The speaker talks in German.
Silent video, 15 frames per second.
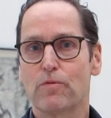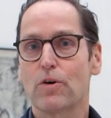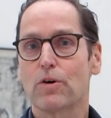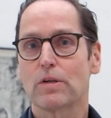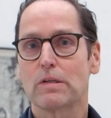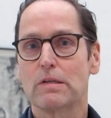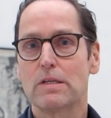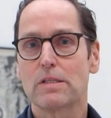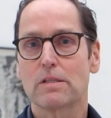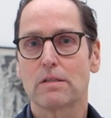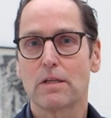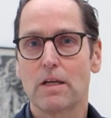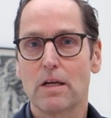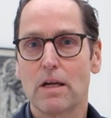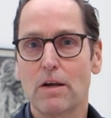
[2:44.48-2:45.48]
worden ist,
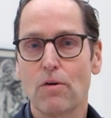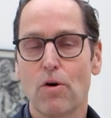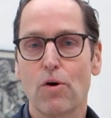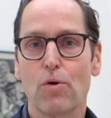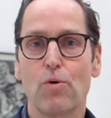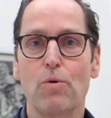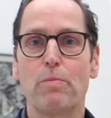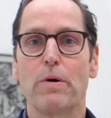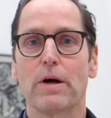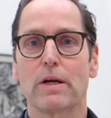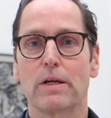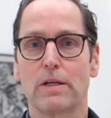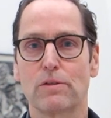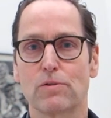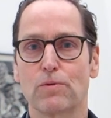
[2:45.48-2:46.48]
in Europa
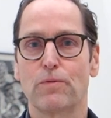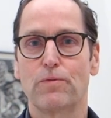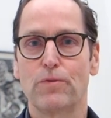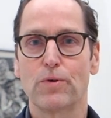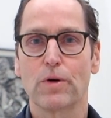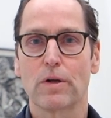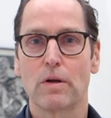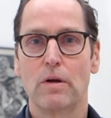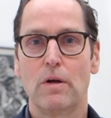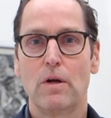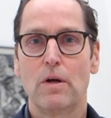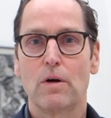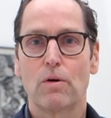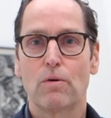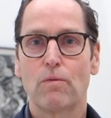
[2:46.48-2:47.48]
Krieg zu führen.
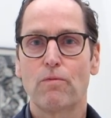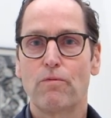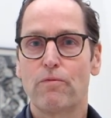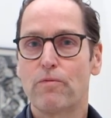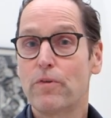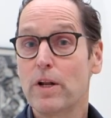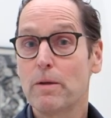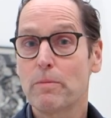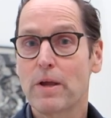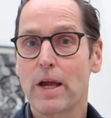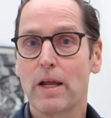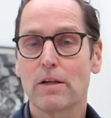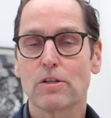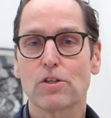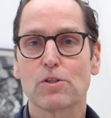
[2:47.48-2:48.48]
Und William
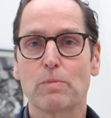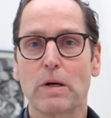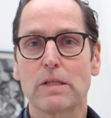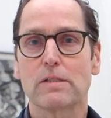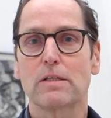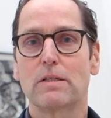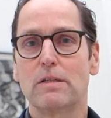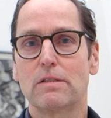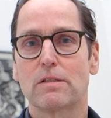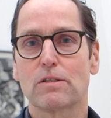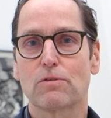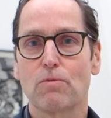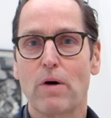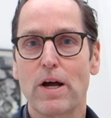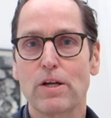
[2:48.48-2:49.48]
Kentridge macht sich
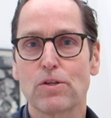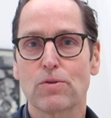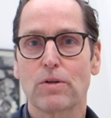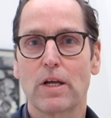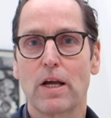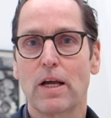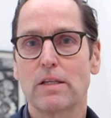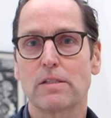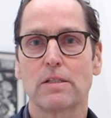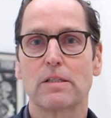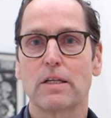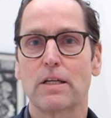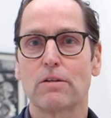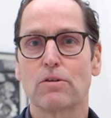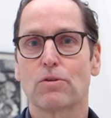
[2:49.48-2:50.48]
dieses Why should I
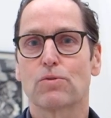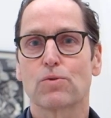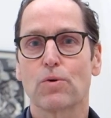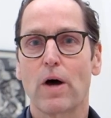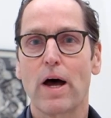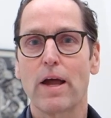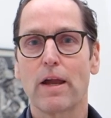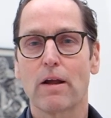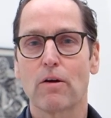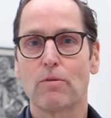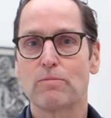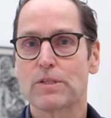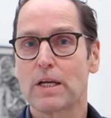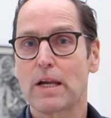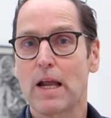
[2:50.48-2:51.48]
hesitate zu eigen,
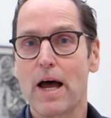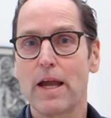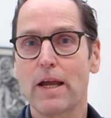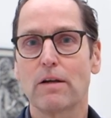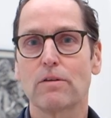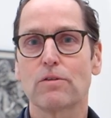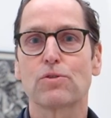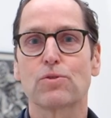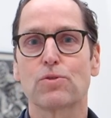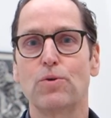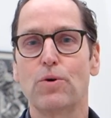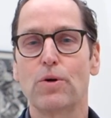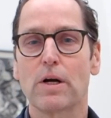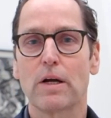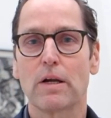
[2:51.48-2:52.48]
um sein eigenes
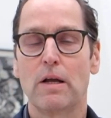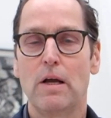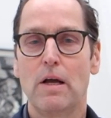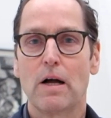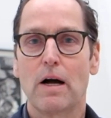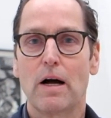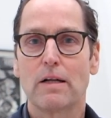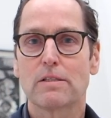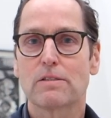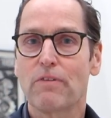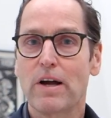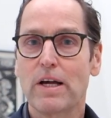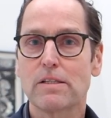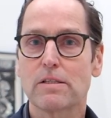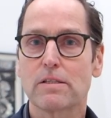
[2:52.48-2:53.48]
Zögern als
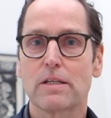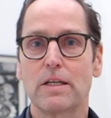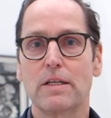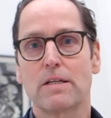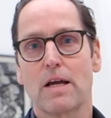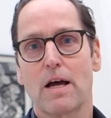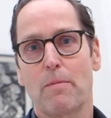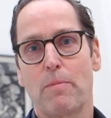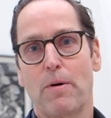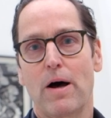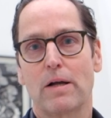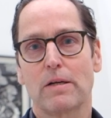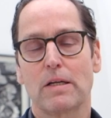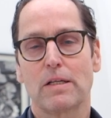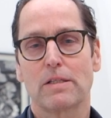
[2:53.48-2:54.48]
weißes Kind der
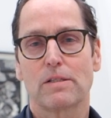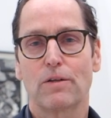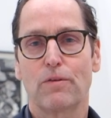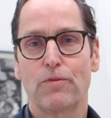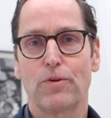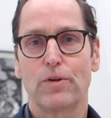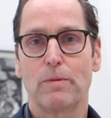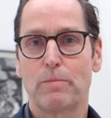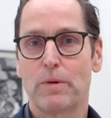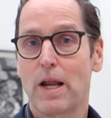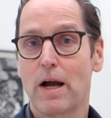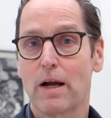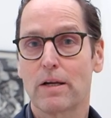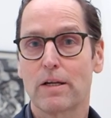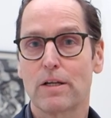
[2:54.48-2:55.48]
Apartheid sich für die
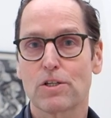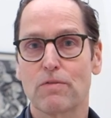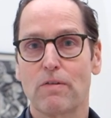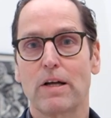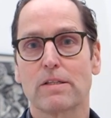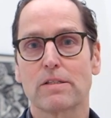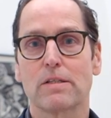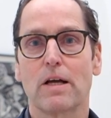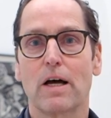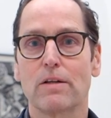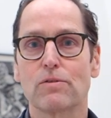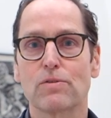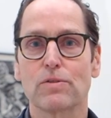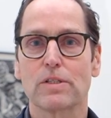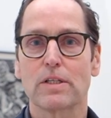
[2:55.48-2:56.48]
Belange der Schwarzen
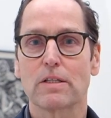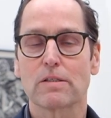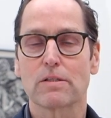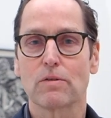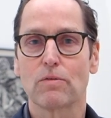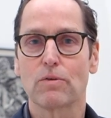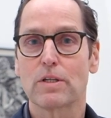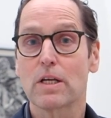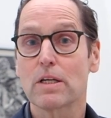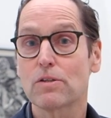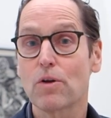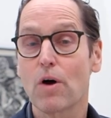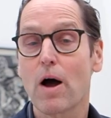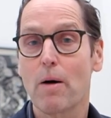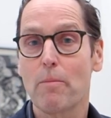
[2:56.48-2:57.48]
einzusetzen. Und das
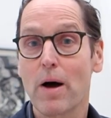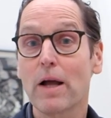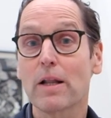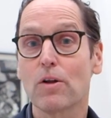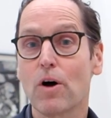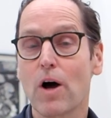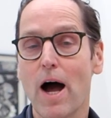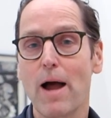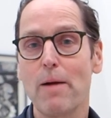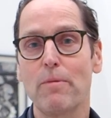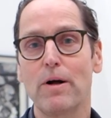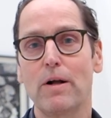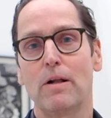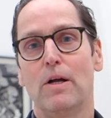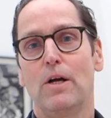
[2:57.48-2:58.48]
noch, macht noch
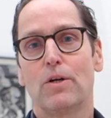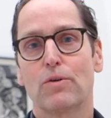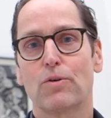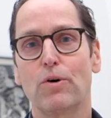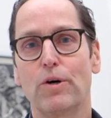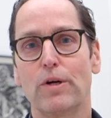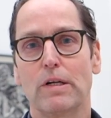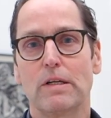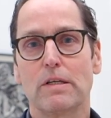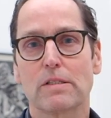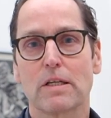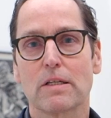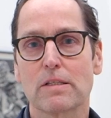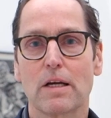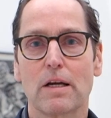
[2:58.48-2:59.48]
einmal deutlich,
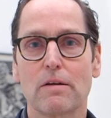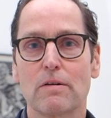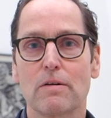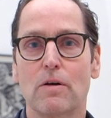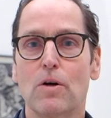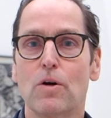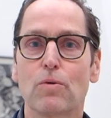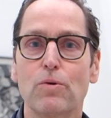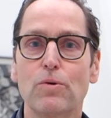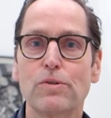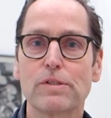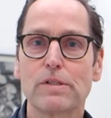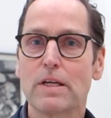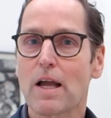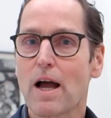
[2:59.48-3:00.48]
dass seine
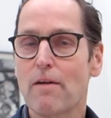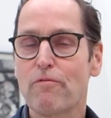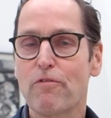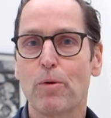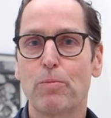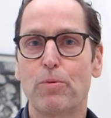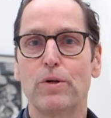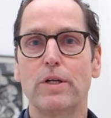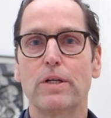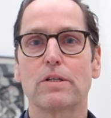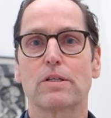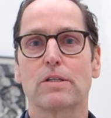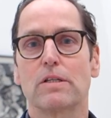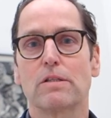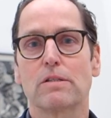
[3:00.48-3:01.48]
Kunst nicht einfach
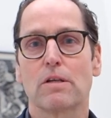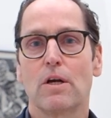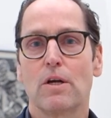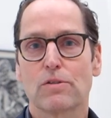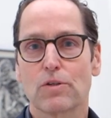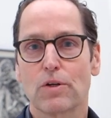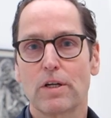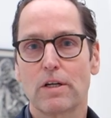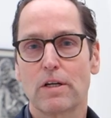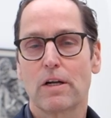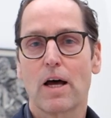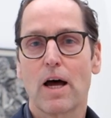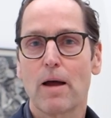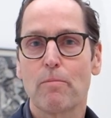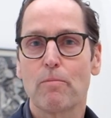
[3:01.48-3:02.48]
politisch ist, sondern in
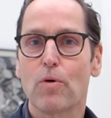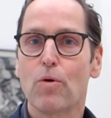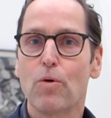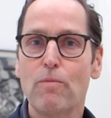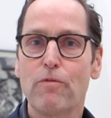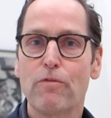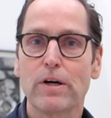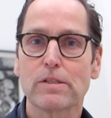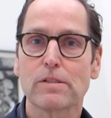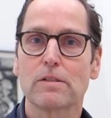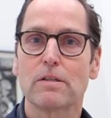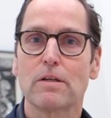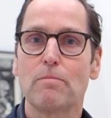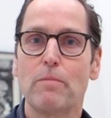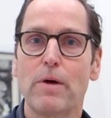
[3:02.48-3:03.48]
einem
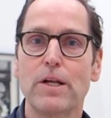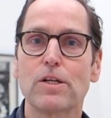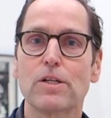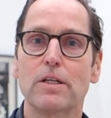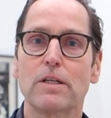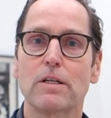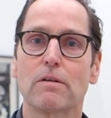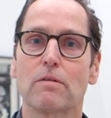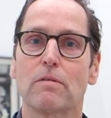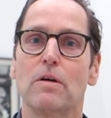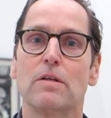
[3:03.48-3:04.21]
umfassenden menschlichen